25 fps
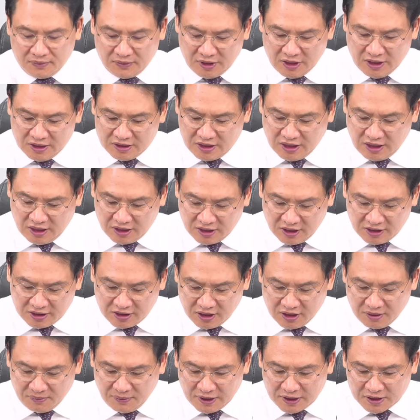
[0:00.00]
자,
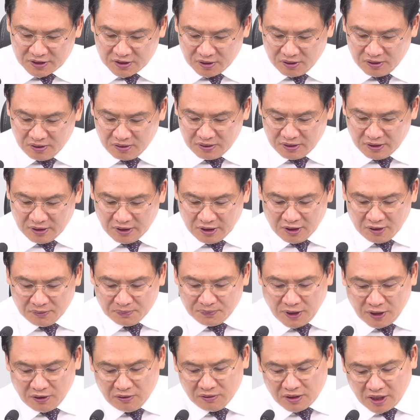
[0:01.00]
그랬더니 말이죠.
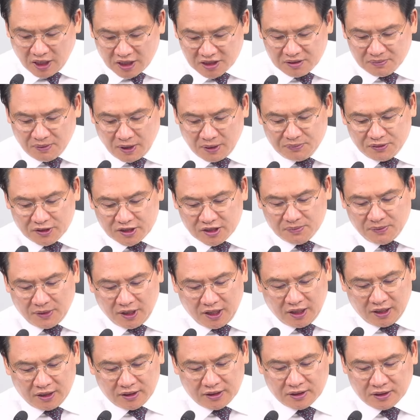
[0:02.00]
매우 가슴
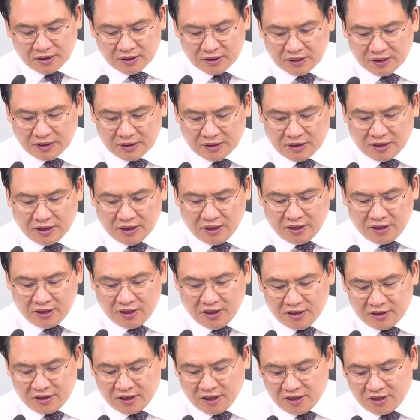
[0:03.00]
아프지만
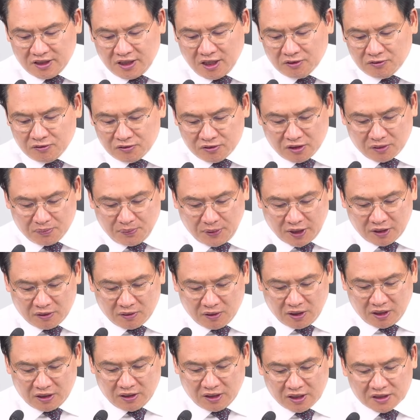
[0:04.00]
일제시대 국적
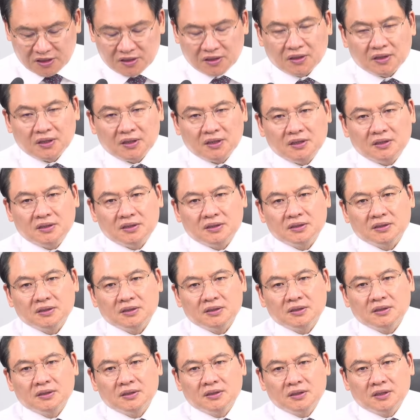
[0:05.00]
발언과 관련해서
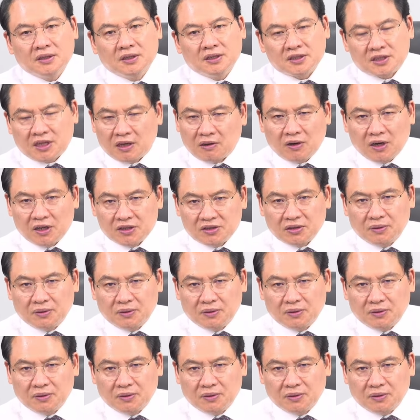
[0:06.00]
사과할 수